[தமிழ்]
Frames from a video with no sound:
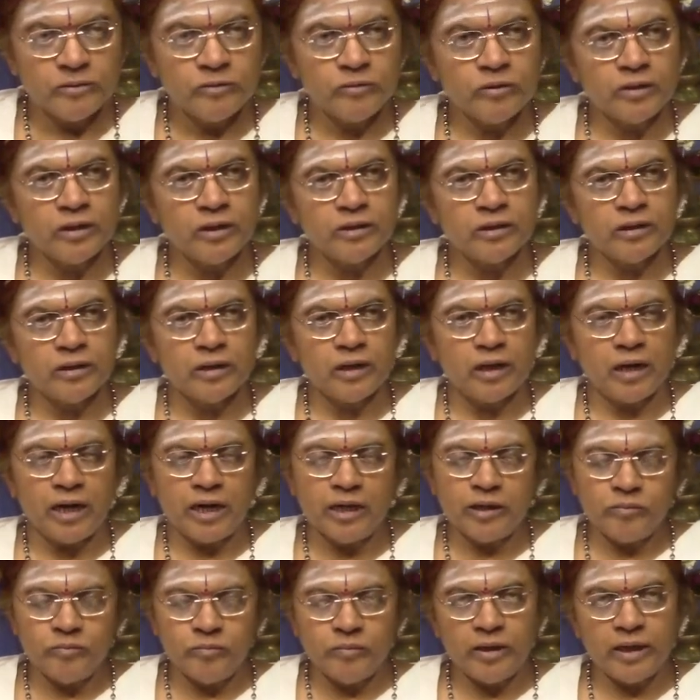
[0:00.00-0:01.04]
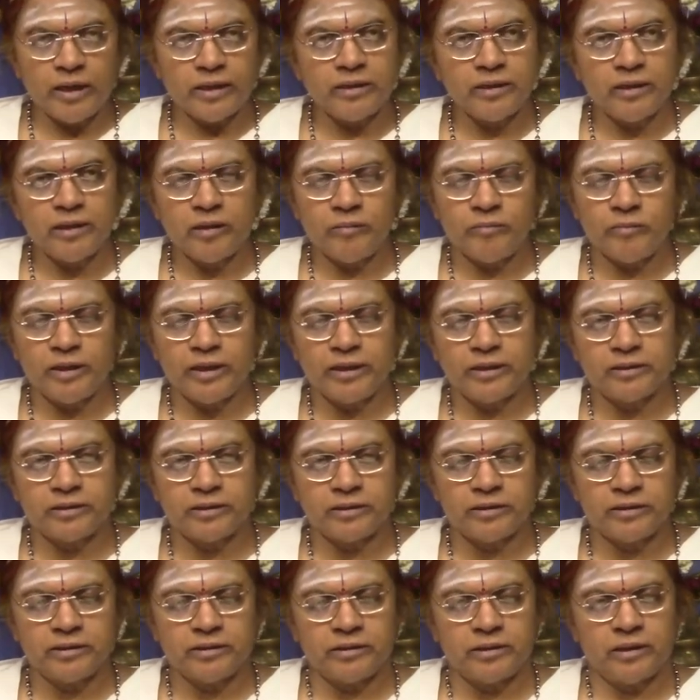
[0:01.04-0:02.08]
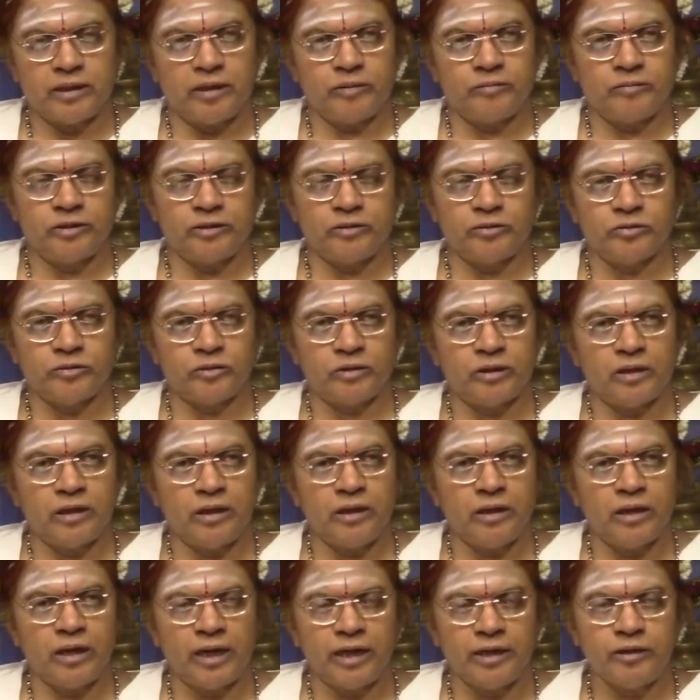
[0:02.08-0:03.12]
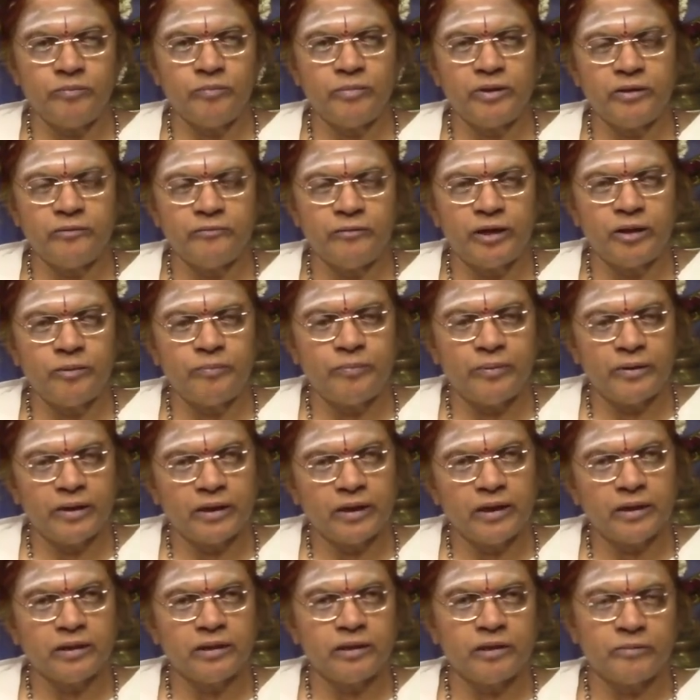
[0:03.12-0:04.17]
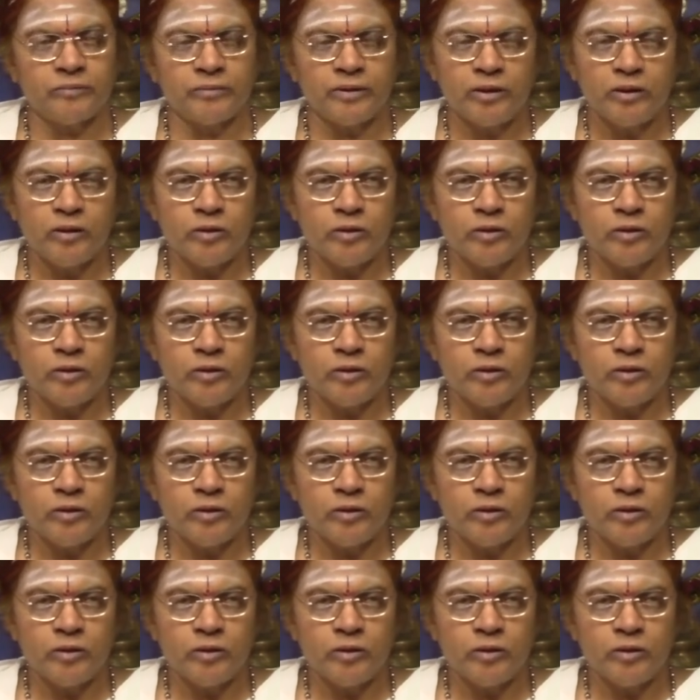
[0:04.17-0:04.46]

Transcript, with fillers: உங்களுக்கு அன்பு அதிகமாயிடுச்சு அப்படின்னு சொன்னால் அன்பின் வெளிப்பாடாக ரெண்